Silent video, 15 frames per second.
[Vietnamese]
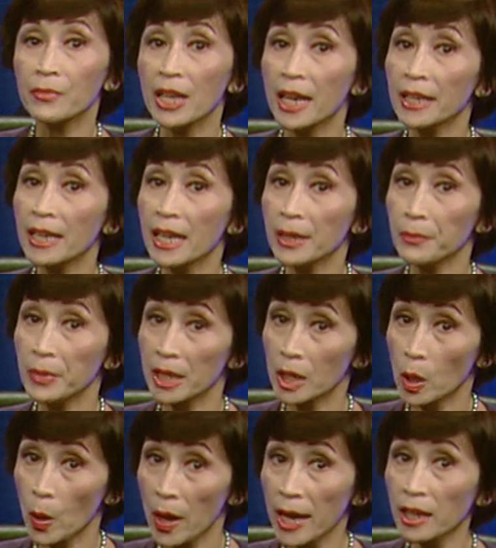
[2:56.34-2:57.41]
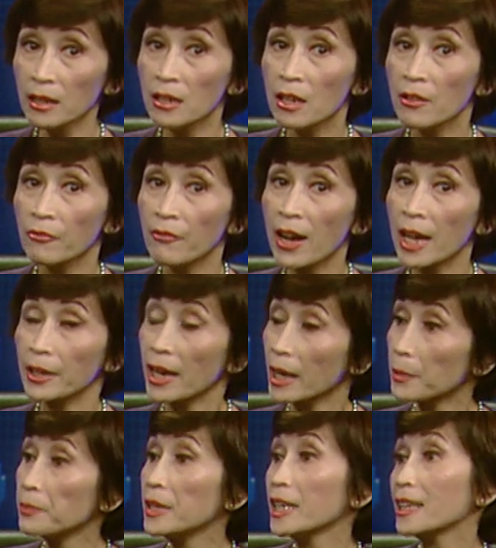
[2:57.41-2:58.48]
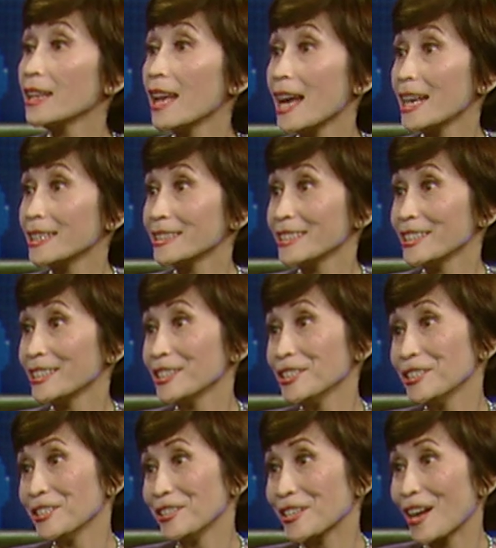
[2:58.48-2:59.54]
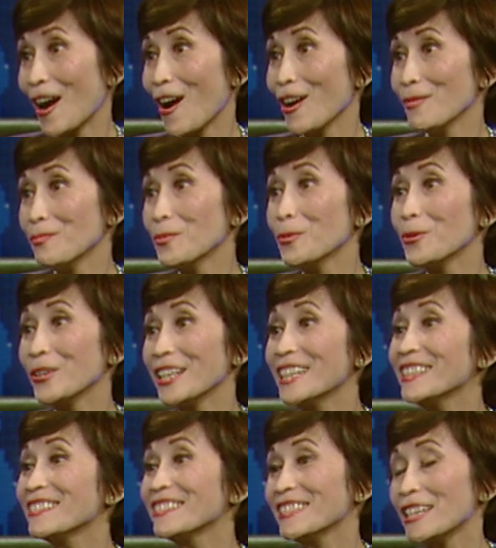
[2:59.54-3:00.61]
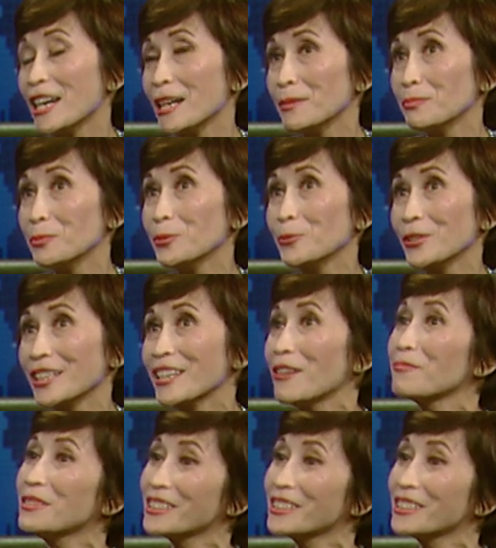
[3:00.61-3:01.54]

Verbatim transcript: dạ dày bị loét và đặc biệt là những người có mùi hơi à, mùi không